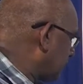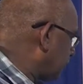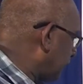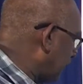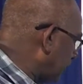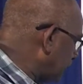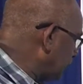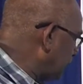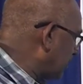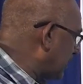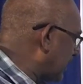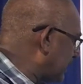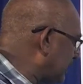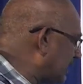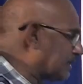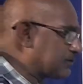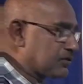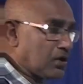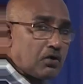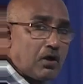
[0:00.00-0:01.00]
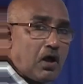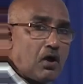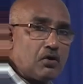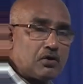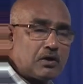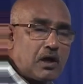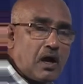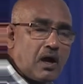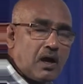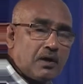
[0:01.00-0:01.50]
పడు కానీ లేకపోతే
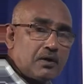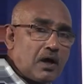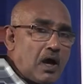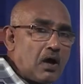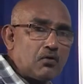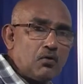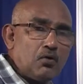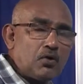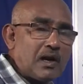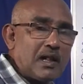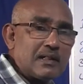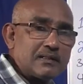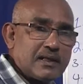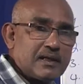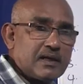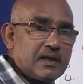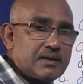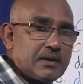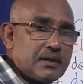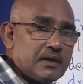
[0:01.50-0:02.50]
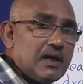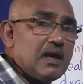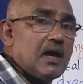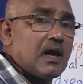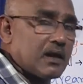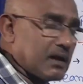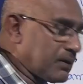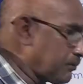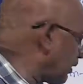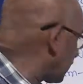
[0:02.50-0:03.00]
రాలుట అంటే ఆకులు రాలుతాయి కదండి
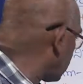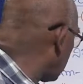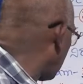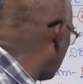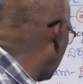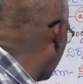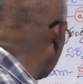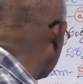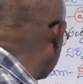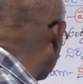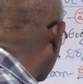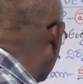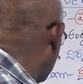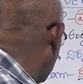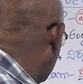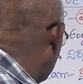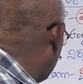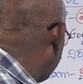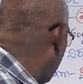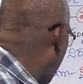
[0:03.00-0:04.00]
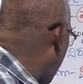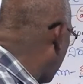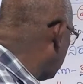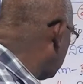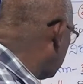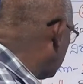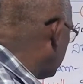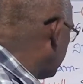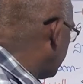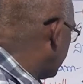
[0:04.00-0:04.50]
అదనమాట రాలుట ఫాల్
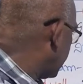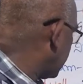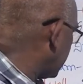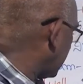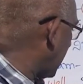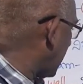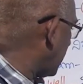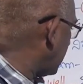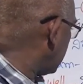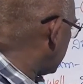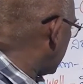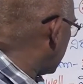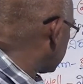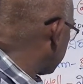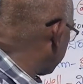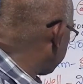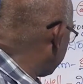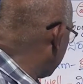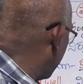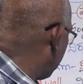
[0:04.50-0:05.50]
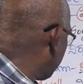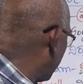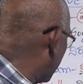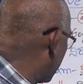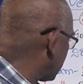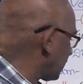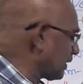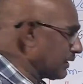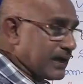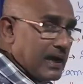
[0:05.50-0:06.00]
ఇక్కడ లేకపోతే
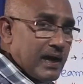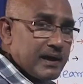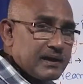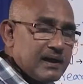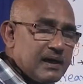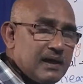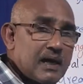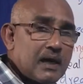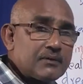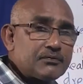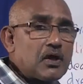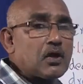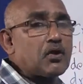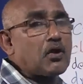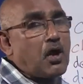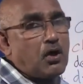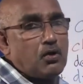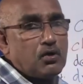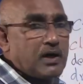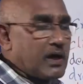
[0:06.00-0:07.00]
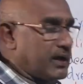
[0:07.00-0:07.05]
పడటం కానీ లేకపోతే రాలు